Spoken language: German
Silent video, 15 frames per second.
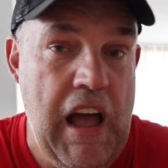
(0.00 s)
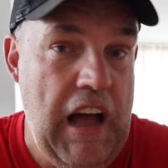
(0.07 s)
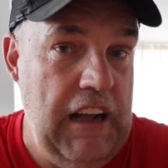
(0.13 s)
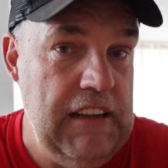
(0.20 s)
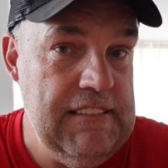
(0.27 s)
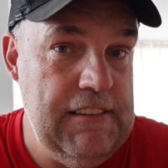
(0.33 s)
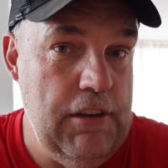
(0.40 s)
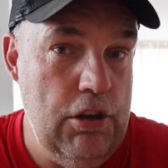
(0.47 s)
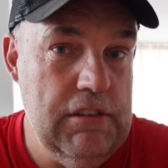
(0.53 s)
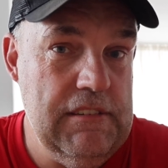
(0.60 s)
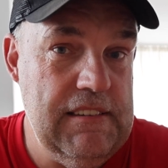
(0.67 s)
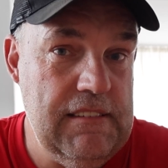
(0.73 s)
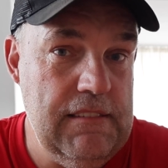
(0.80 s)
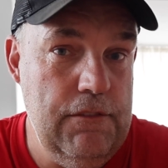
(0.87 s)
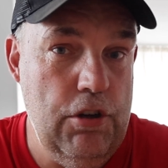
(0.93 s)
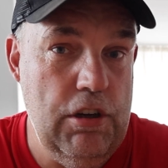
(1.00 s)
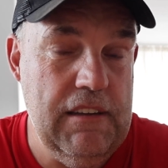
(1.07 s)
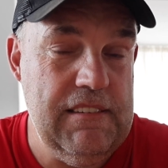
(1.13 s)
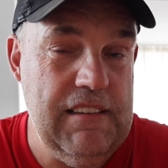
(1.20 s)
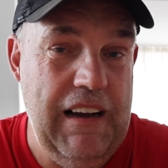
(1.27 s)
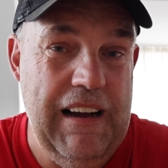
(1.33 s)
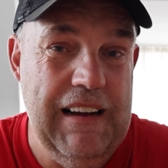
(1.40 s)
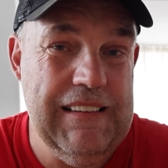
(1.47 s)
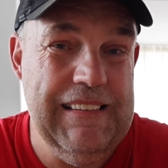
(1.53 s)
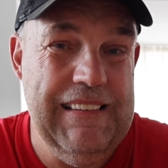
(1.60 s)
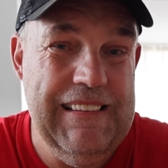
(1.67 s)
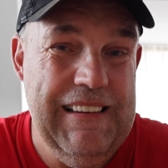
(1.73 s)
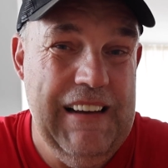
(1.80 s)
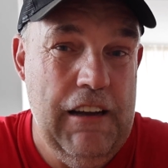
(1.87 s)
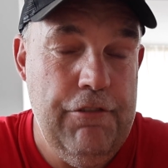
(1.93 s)
Ansonsten würde ich sagen,
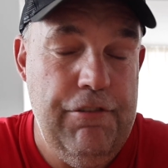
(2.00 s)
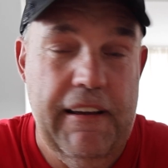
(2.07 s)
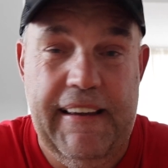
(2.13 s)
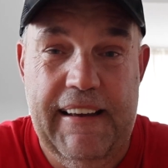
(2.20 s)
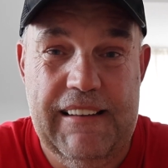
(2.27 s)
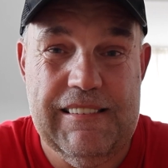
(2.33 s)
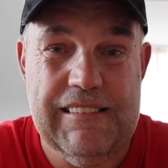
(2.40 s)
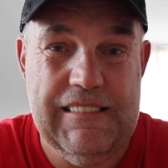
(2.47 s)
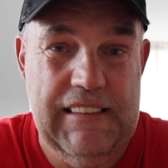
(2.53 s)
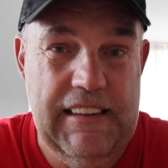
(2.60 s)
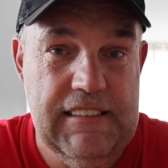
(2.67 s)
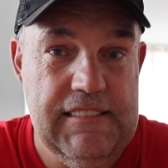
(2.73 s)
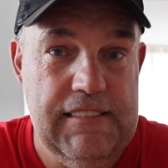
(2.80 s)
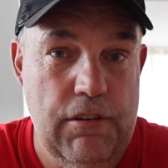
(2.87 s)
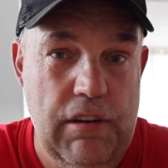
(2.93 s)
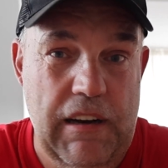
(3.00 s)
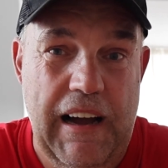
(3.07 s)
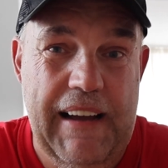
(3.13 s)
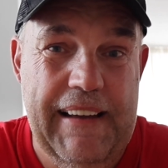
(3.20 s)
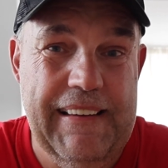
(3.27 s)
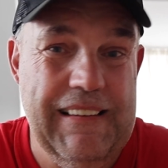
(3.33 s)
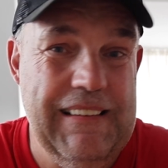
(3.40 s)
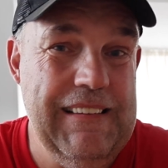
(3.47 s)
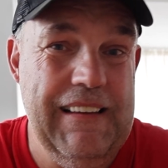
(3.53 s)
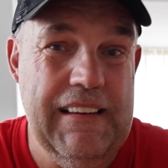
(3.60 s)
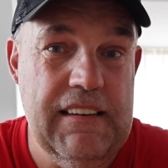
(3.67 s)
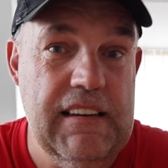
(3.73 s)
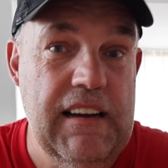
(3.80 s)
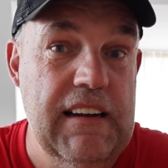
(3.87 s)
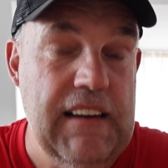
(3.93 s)
Vergesst nicht zu liken,
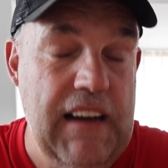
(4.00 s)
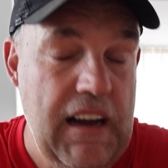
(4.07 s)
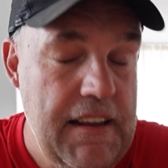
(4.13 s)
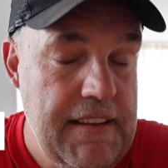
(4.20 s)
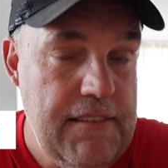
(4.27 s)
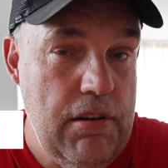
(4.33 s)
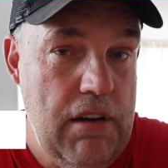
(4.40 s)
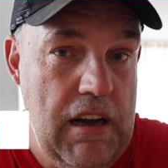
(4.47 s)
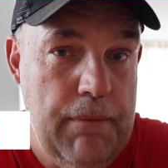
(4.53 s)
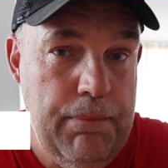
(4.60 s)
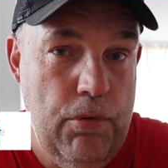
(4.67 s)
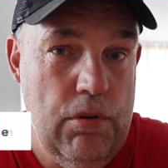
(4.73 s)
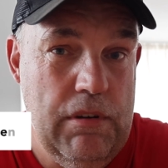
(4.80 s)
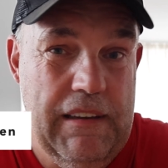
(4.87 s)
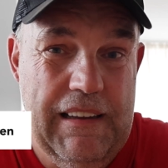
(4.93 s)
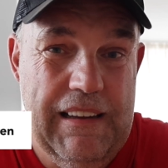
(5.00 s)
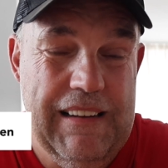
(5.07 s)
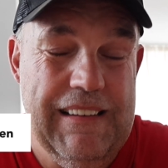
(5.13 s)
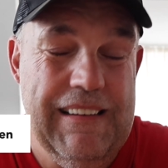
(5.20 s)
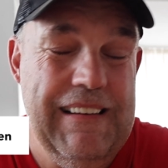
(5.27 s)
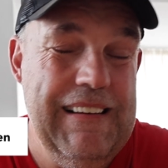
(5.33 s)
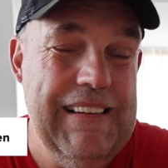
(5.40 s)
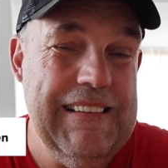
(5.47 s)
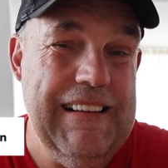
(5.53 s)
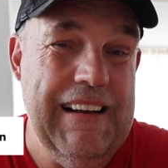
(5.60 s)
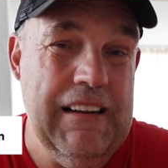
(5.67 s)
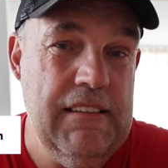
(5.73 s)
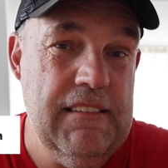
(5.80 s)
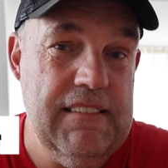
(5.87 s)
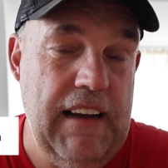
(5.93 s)
den Kanal zu abonnieren,
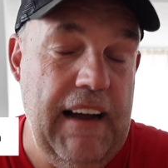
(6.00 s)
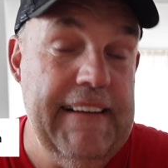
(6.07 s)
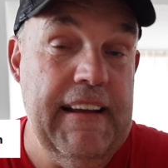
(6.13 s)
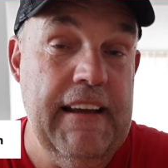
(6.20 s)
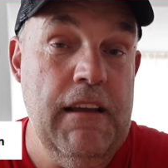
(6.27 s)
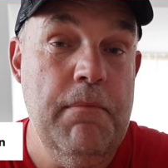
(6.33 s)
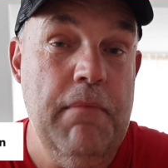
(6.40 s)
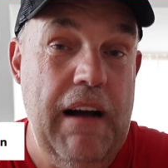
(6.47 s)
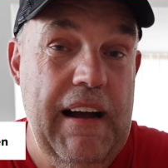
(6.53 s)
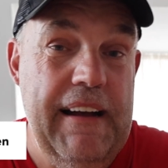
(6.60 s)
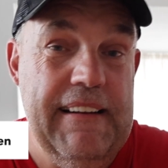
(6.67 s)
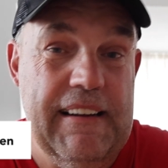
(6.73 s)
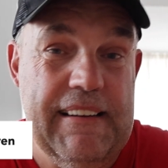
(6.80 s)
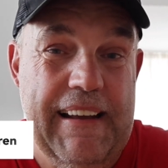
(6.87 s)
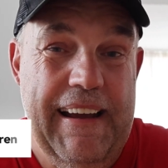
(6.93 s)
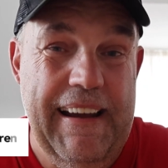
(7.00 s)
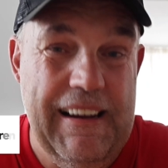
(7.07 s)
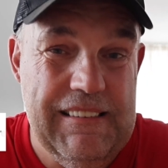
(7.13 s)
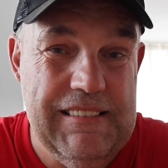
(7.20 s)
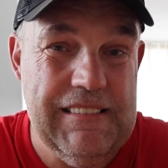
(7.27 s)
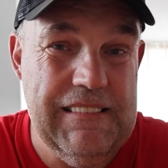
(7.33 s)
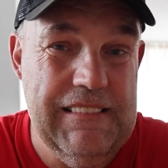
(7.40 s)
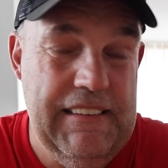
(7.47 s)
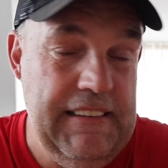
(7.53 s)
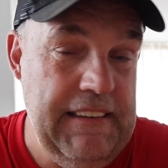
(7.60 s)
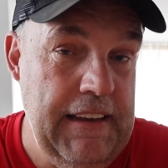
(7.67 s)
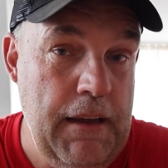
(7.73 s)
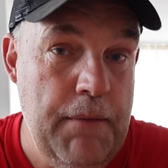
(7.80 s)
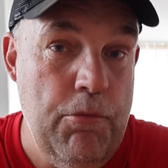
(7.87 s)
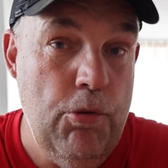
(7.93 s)
dann seid ihr immer einer der Ersten, die
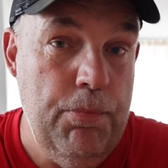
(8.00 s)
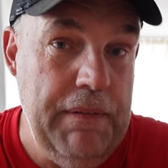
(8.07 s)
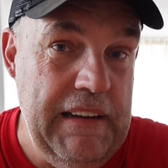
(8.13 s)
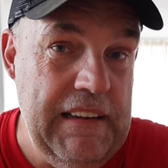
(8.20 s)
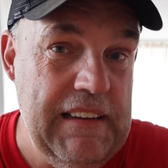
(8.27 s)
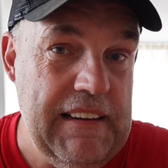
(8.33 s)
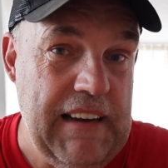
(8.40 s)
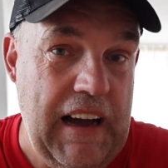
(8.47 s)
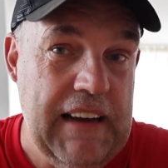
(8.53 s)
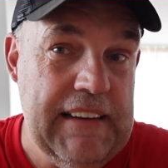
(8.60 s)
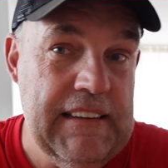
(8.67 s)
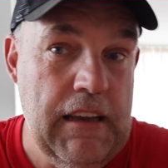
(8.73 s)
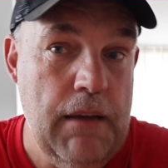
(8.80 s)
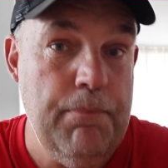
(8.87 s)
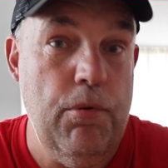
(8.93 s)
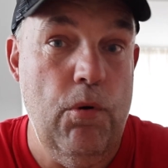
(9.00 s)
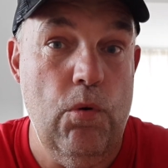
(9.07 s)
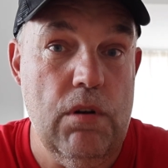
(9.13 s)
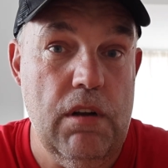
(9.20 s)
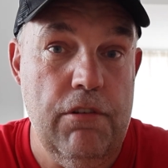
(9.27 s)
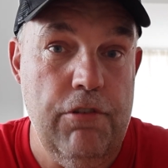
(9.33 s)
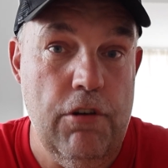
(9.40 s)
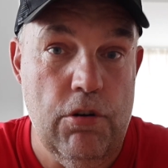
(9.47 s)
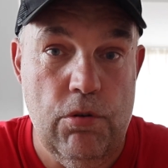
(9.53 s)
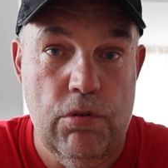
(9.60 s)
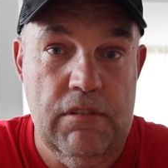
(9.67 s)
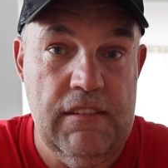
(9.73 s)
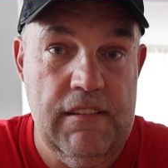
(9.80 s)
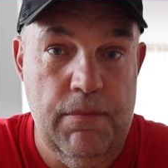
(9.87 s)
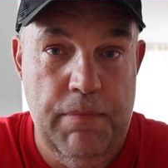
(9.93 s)
die Immobilienangebote von
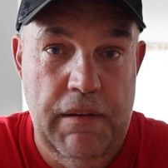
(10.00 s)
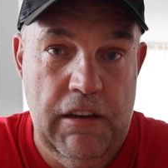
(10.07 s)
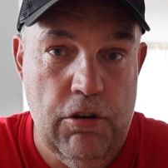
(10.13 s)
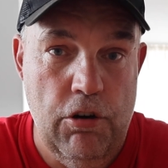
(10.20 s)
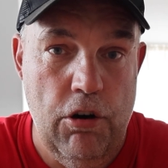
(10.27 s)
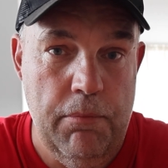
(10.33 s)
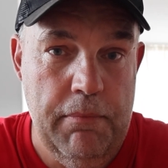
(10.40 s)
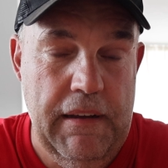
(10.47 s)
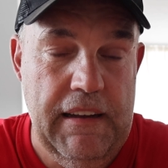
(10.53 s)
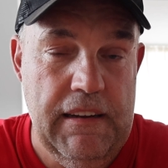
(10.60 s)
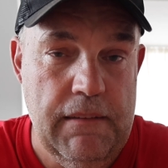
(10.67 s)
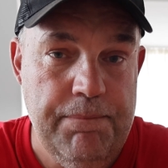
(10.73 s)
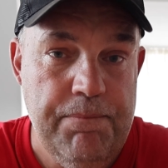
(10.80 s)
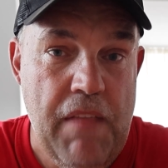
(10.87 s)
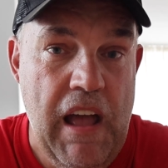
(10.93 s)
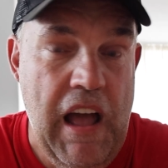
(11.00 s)
uns bekommen.